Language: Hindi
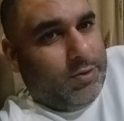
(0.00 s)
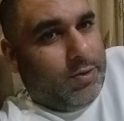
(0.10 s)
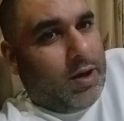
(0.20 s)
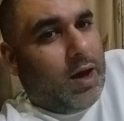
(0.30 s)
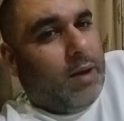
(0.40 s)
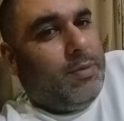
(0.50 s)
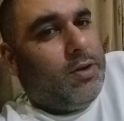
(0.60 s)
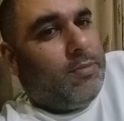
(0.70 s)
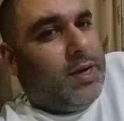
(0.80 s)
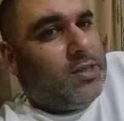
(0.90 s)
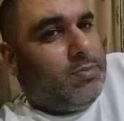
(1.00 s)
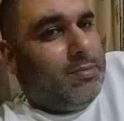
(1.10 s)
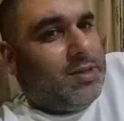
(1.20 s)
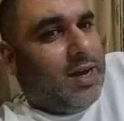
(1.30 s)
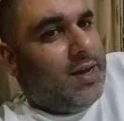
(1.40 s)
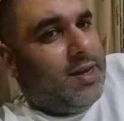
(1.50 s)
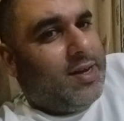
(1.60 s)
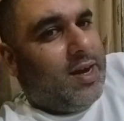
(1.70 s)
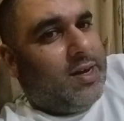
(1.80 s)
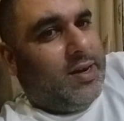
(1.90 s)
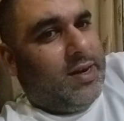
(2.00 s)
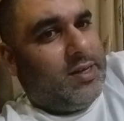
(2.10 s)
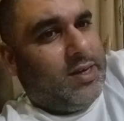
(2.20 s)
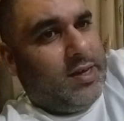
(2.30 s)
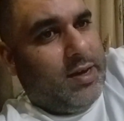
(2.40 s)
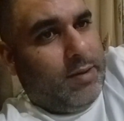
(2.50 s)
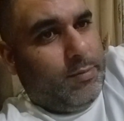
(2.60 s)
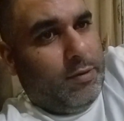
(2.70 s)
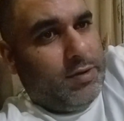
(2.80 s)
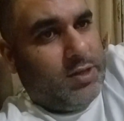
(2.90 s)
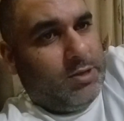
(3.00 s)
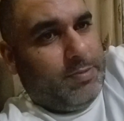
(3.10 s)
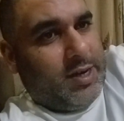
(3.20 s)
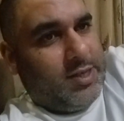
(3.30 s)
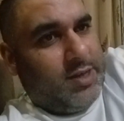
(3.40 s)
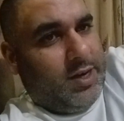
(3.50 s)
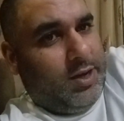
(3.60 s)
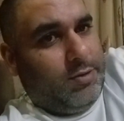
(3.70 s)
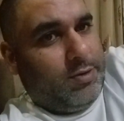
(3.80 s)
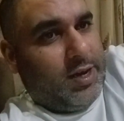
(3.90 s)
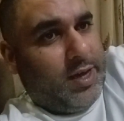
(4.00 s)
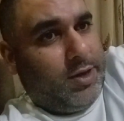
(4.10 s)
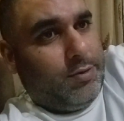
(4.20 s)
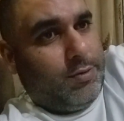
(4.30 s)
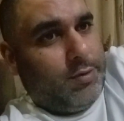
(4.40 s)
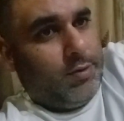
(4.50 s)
तो आप ही कमेंट्स में बताएं कि क्या करना चाहिए हम ओवरसीज़ पाकिस्तानी को थैंक यू